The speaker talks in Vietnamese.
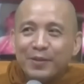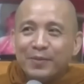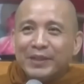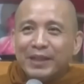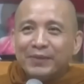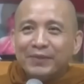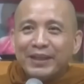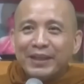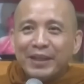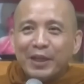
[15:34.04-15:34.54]
chúng
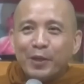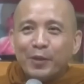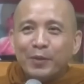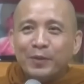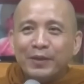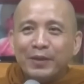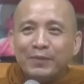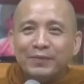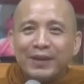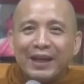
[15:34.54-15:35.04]
ta phải
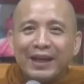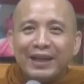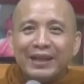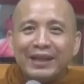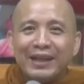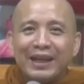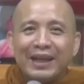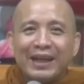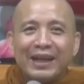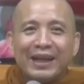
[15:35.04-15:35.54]
hiểu không phải
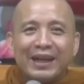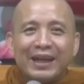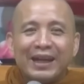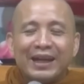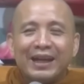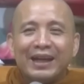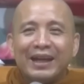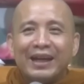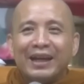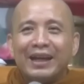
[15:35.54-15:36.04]
là
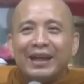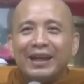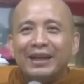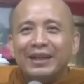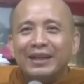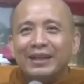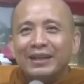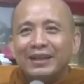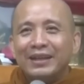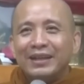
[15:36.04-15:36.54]

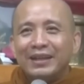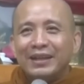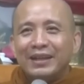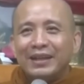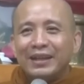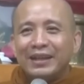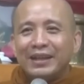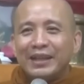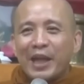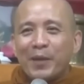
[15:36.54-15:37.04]

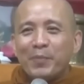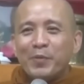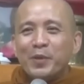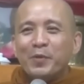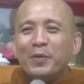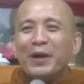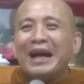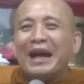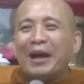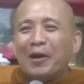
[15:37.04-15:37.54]
à, đẹp
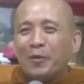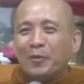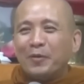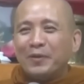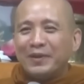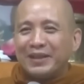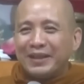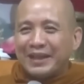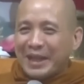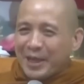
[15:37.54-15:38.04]
như hoa hậu
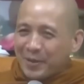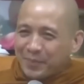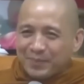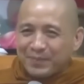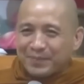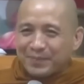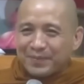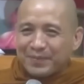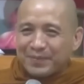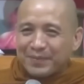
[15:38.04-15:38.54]
là đẹp
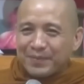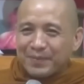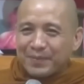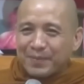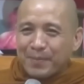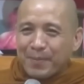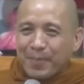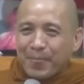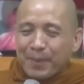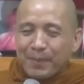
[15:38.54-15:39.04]

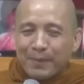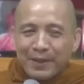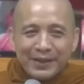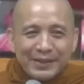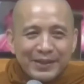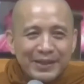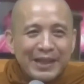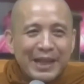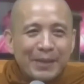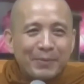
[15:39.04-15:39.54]

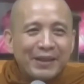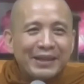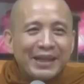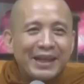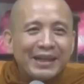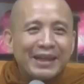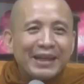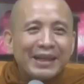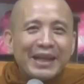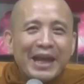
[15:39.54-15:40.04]
cái xinh đẹp ở
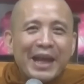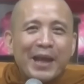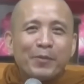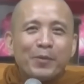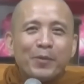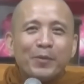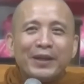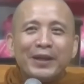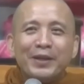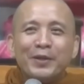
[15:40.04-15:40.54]
đây là
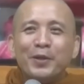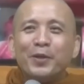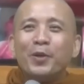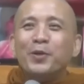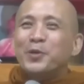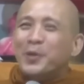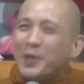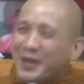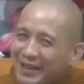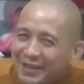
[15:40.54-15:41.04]
đẹp của cái người
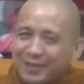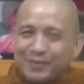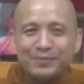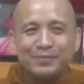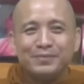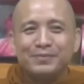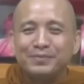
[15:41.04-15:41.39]
có duyên